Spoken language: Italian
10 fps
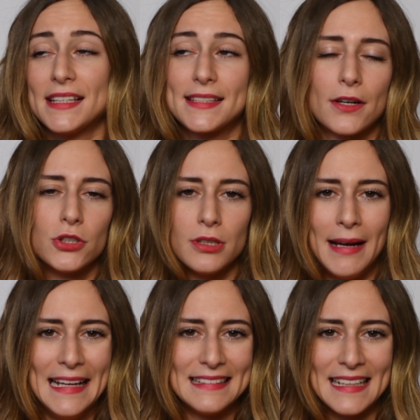secondo
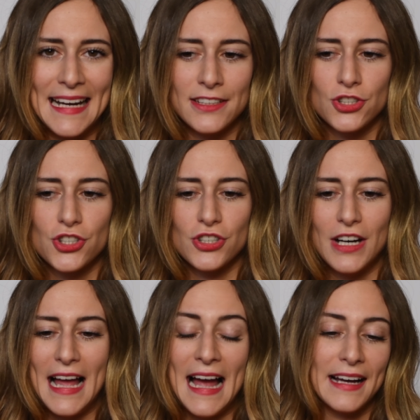me il trench
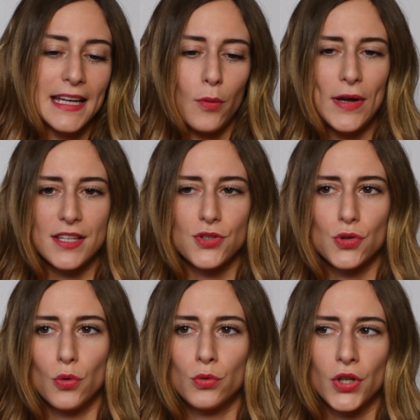è anche
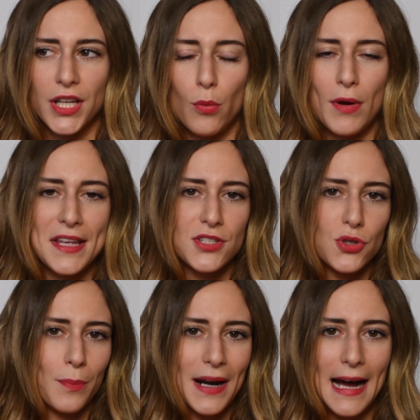questo uno di quei
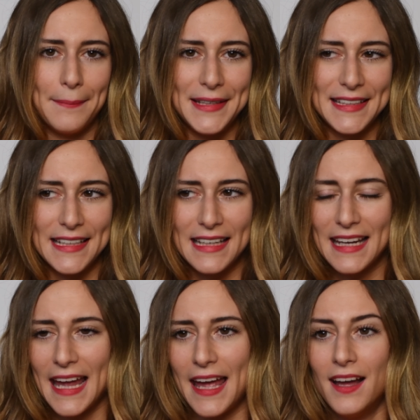soprabiti
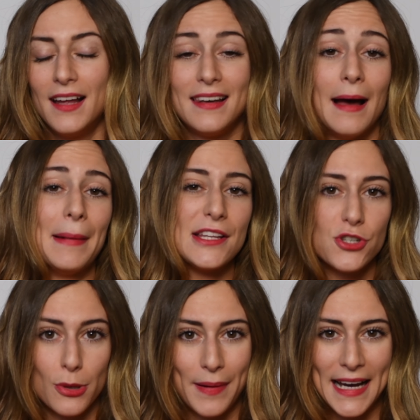che la
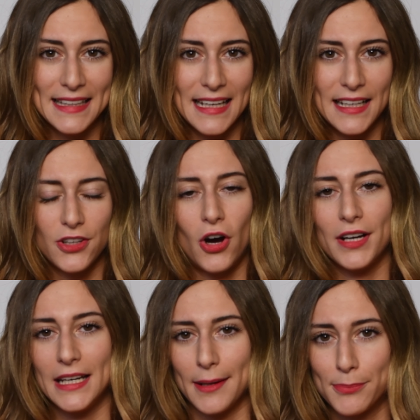maggior parte delle
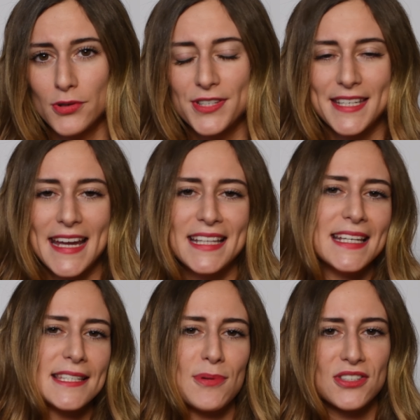donne
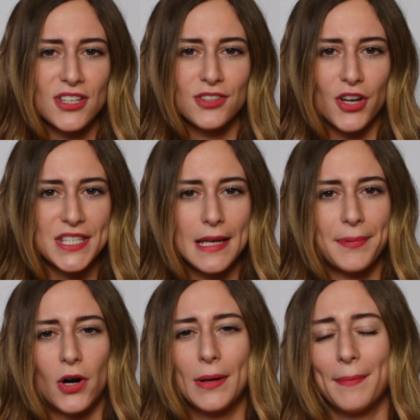possiede e spesso indossa
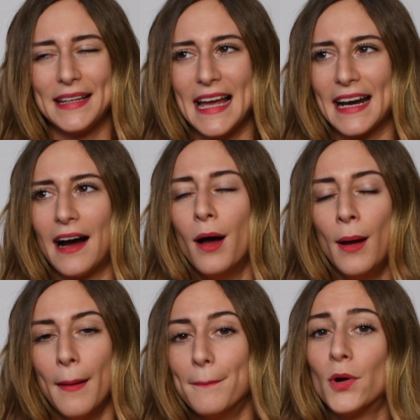però in maniera
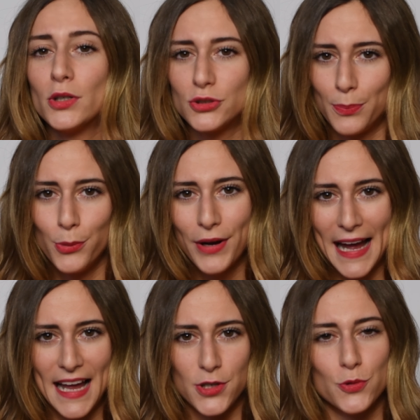molto più
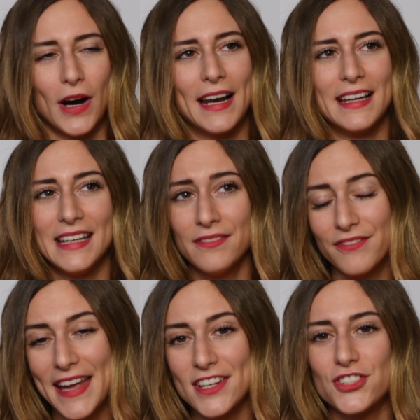casual,
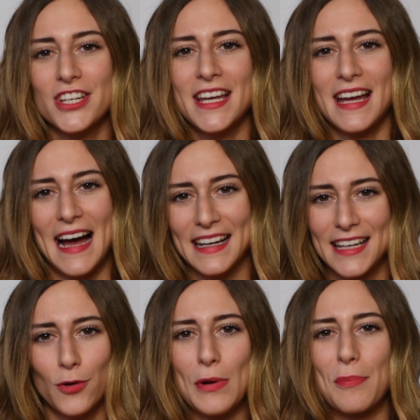invece
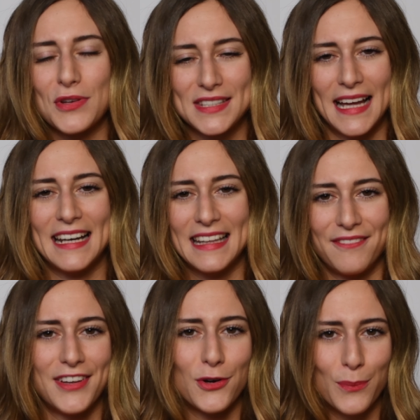anche lui può stare
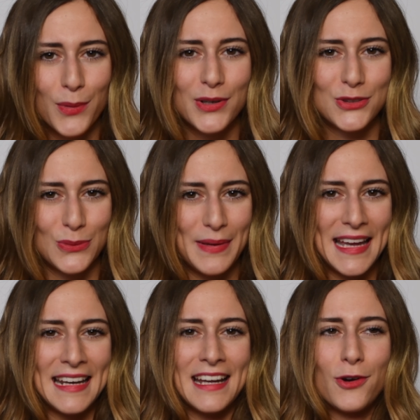davvero molto
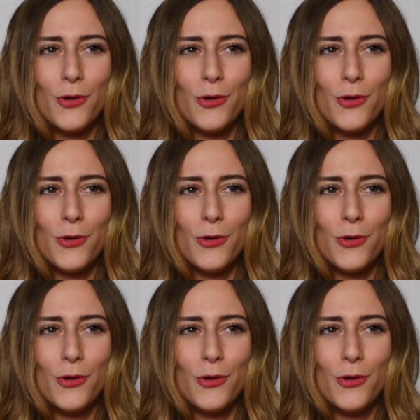bene